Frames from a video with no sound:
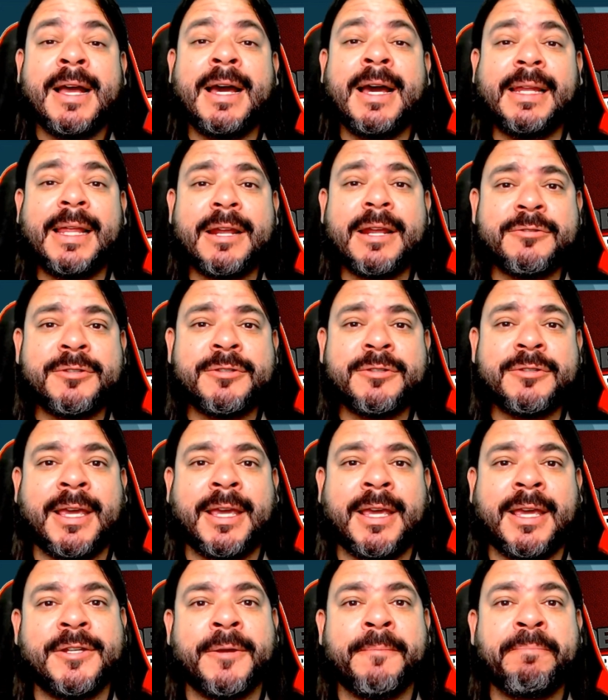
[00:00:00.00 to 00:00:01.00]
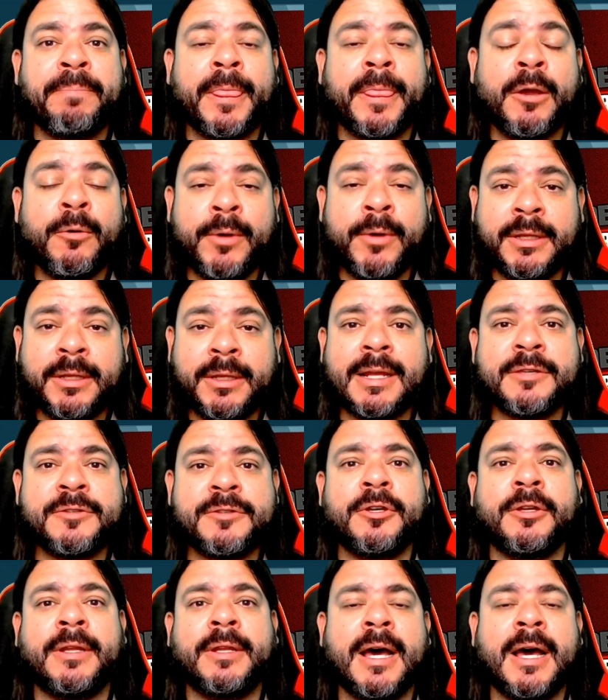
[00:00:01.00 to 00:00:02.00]
Galera, é o seguinte, o
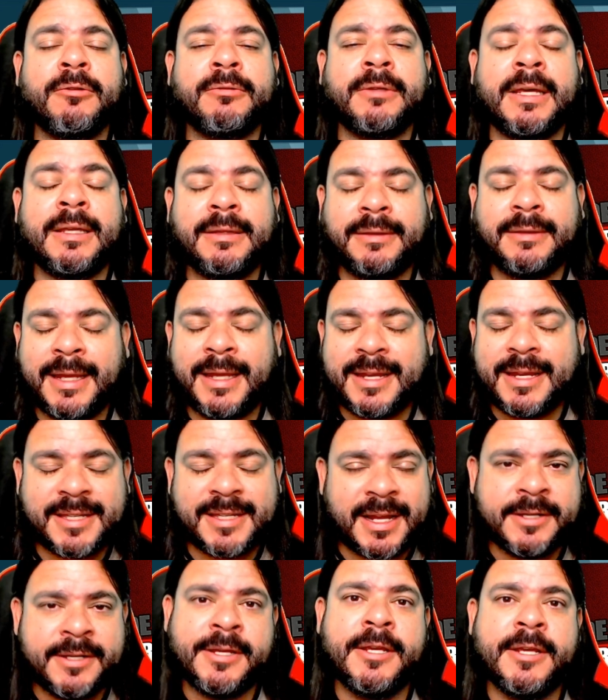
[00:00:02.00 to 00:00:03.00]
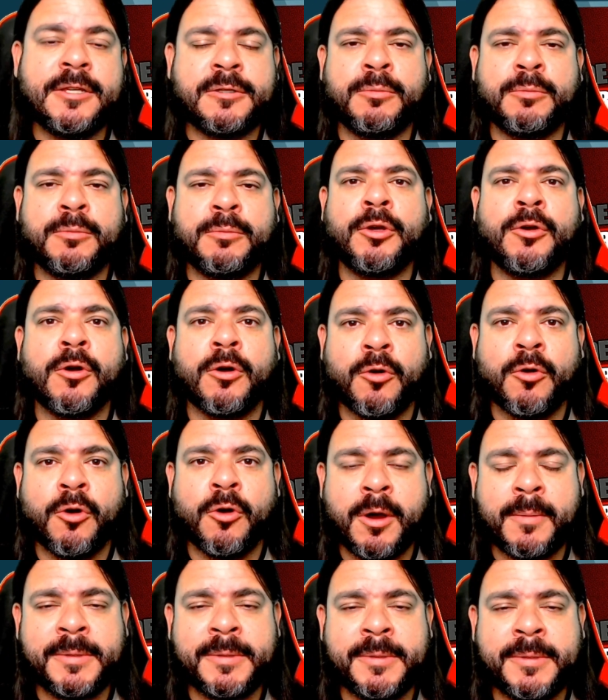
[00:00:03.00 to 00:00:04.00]
Internacional está interessadíssimo no Igor
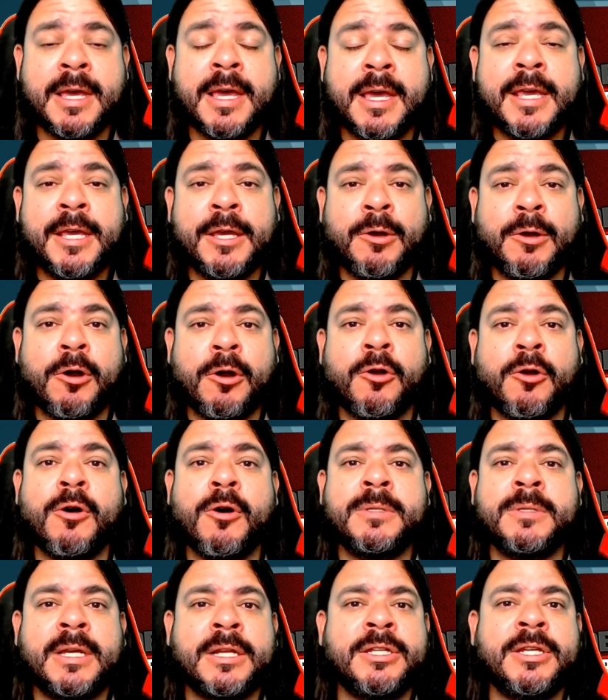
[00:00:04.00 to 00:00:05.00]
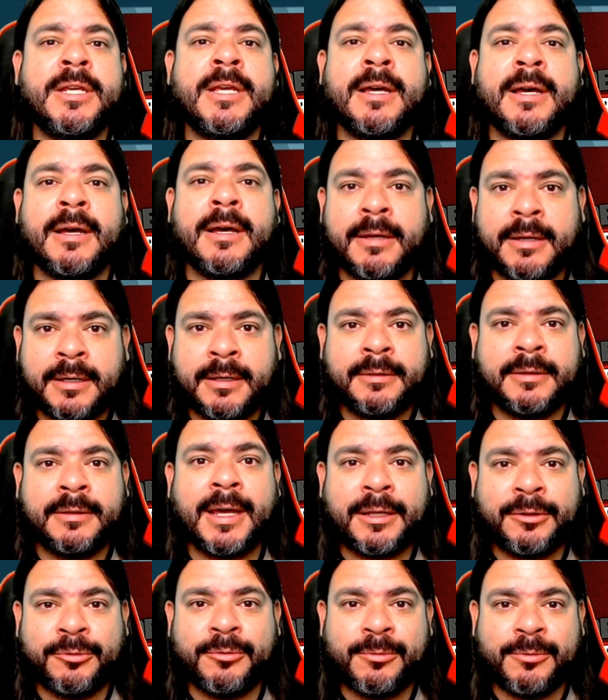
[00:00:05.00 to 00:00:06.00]
Gomes. Igor Gomes já tinha
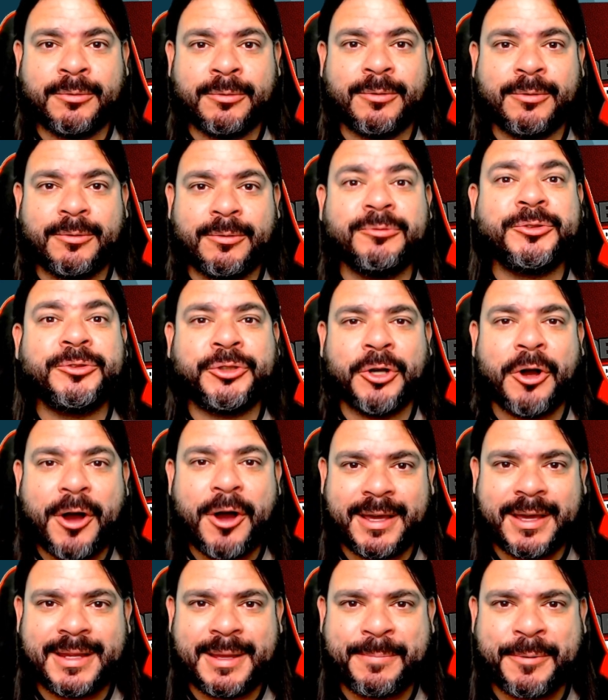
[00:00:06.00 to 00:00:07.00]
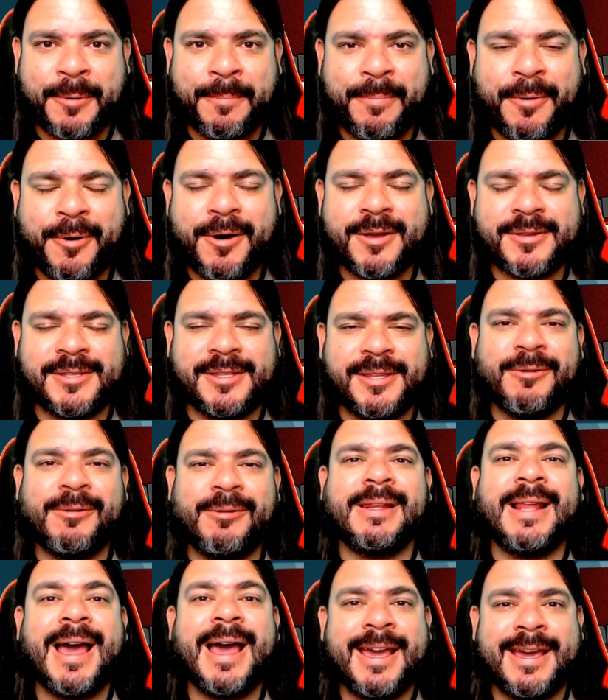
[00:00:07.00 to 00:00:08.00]
dado um, um joia na proposta,
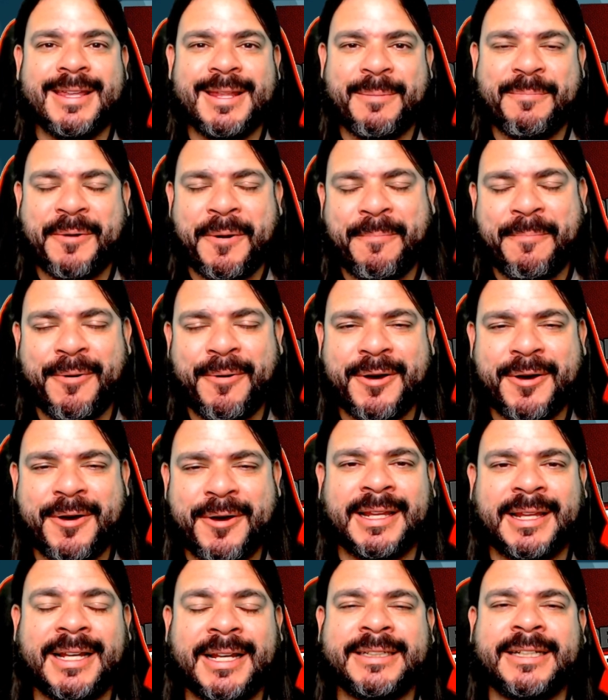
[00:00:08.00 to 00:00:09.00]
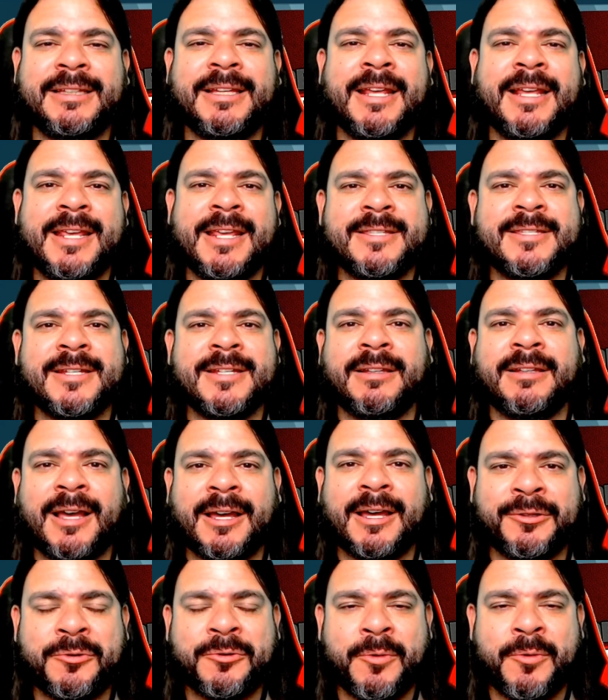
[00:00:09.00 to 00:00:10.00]
deu um like na proposta lá, já teria
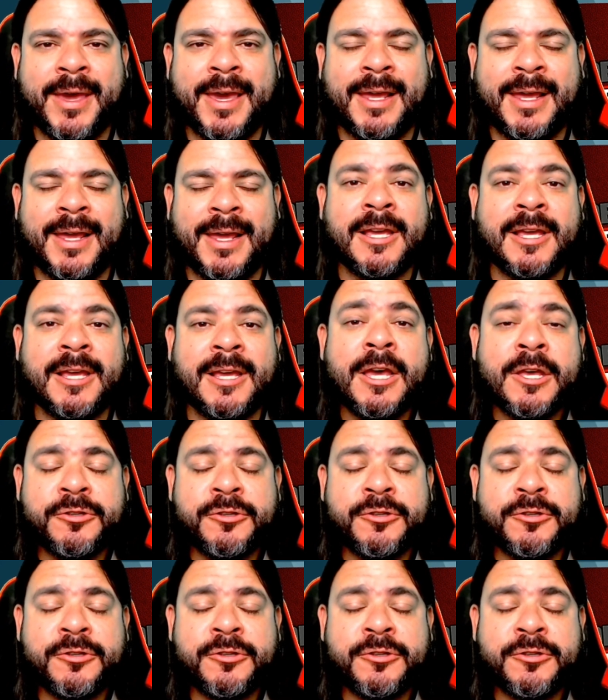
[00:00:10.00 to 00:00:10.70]
acertado com eles.